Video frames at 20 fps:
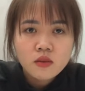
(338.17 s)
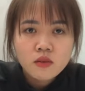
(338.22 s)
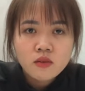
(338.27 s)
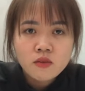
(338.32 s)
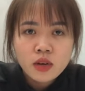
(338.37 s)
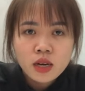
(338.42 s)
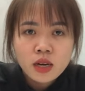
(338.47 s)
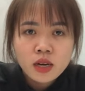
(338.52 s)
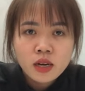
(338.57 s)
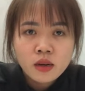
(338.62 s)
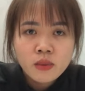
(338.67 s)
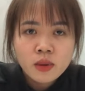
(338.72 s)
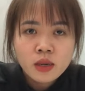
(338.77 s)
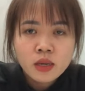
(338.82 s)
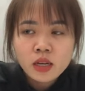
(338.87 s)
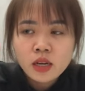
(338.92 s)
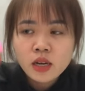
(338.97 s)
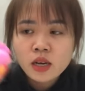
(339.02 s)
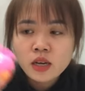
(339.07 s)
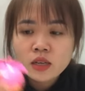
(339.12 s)
và nếu các bạn
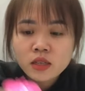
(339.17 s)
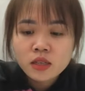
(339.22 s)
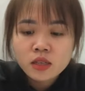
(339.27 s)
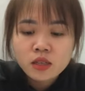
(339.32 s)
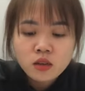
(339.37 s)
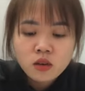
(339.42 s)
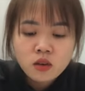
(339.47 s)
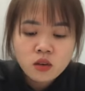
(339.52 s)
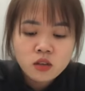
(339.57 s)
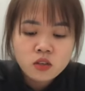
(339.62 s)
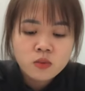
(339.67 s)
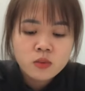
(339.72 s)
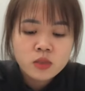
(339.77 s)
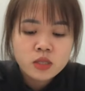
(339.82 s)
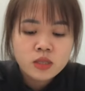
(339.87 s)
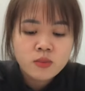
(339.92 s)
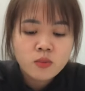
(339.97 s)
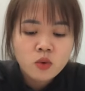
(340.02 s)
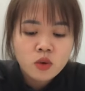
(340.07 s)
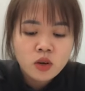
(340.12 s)
thấy hay có cho mình
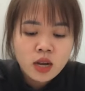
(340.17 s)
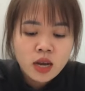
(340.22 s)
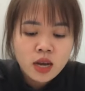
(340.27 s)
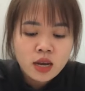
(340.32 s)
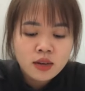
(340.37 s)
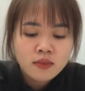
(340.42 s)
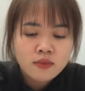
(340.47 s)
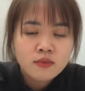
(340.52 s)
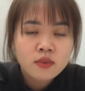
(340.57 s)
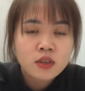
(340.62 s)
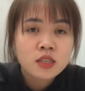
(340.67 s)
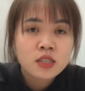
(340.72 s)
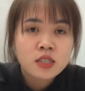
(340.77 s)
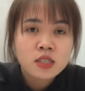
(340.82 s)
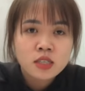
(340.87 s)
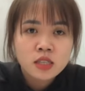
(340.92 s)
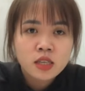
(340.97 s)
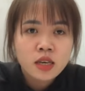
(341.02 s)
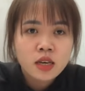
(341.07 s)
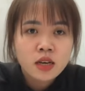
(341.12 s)
xin một like và chia
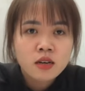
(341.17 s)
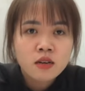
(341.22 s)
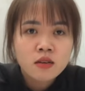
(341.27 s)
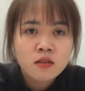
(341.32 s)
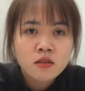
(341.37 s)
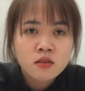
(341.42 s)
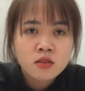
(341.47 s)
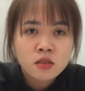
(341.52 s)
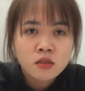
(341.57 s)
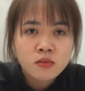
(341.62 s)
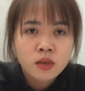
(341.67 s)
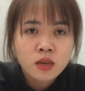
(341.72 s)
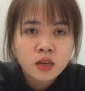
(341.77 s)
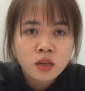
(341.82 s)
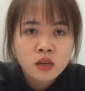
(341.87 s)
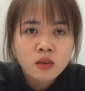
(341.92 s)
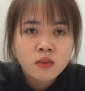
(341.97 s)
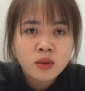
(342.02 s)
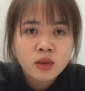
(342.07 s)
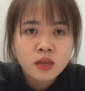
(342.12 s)
sẻ ở phía
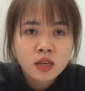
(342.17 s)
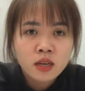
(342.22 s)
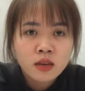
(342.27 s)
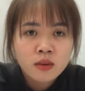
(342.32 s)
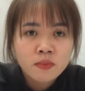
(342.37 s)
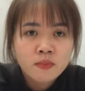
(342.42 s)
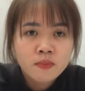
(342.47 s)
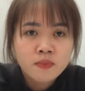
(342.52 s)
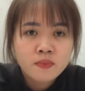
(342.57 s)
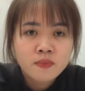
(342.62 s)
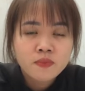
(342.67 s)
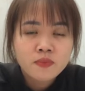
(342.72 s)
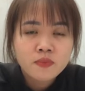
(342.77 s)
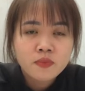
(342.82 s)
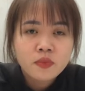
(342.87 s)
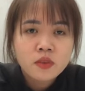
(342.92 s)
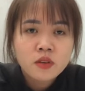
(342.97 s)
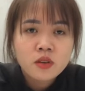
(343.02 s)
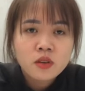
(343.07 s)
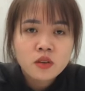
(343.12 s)
này các bạn nhé
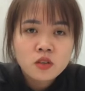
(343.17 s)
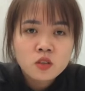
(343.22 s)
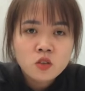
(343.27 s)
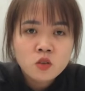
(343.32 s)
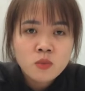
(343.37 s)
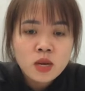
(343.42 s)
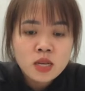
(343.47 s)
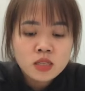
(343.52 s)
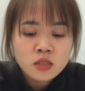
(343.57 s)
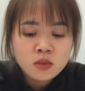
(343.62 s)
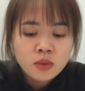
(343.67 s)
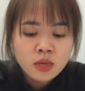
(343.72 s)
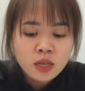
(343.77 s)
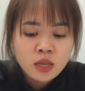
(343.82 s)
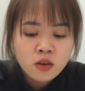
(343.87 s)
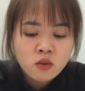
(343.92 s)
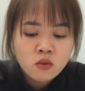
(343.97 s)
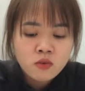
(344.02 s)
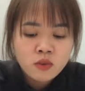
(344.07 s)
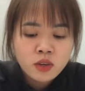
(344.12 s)
chúc bạn xem
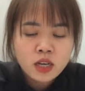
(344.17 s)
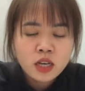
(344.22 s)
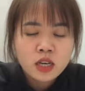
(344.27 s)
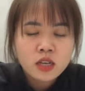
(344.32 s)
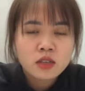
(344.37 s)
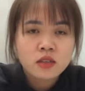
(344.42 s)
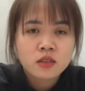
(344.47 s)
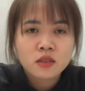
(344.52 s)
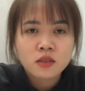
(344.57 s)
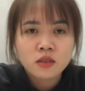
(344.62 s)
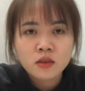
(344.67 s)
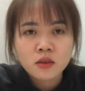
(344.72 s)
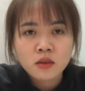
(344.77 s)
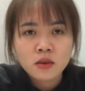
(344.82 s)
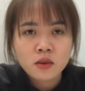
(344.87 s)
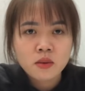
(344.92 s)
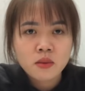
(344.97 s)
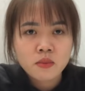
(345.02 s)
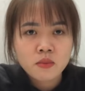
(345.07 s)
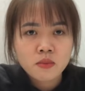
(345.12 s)
video về
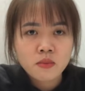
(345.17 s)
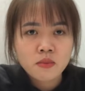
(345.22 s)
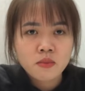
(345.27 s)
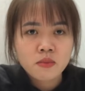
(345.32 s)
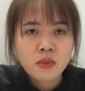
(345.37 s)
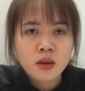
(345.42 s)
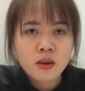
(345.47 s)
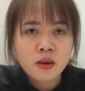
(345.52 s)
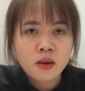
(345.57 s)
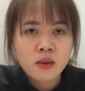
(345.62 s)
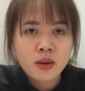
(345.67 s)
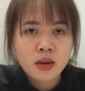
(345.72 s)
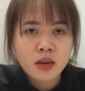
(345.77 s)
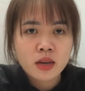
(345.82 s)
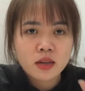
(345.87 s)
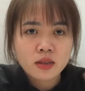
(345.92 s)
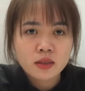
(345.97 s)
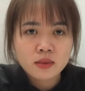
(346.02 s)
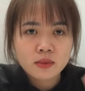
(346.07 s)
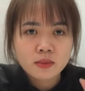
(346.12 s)
bye các bạn